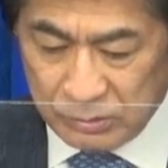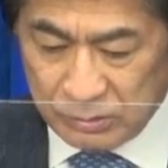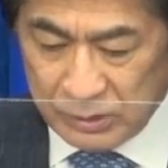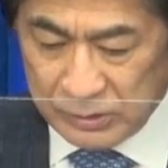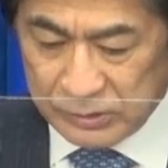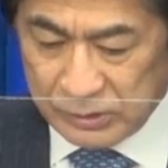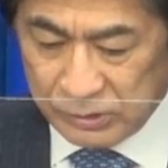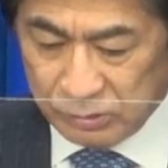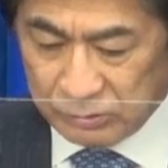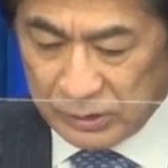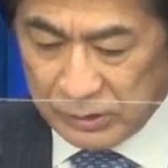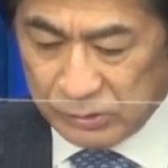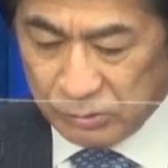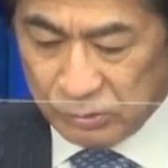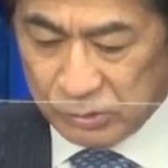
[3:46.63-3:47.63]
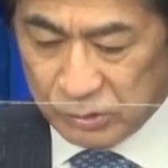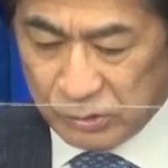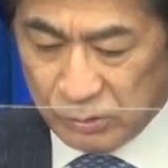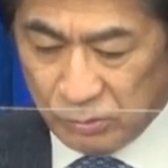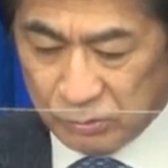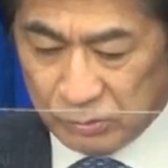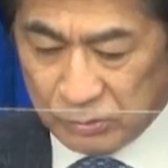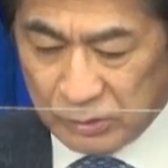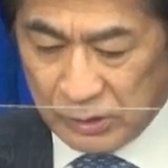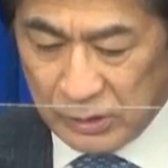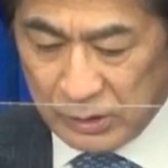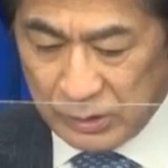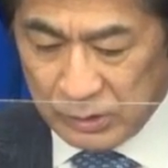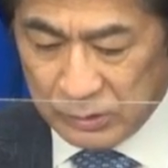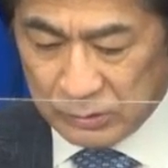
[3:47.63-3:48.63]
感染症対処方針基本
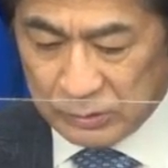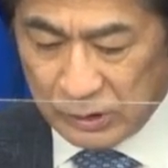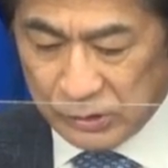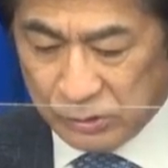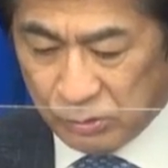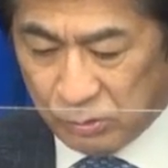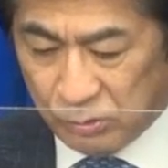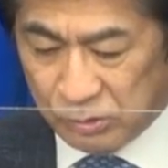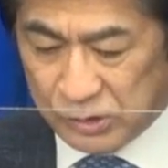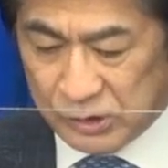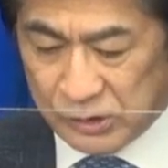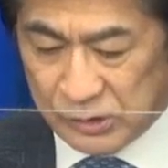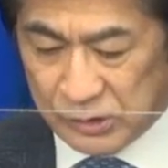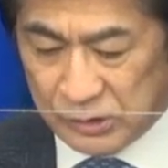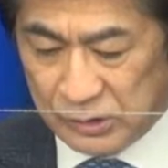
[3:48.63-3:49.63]
対処方針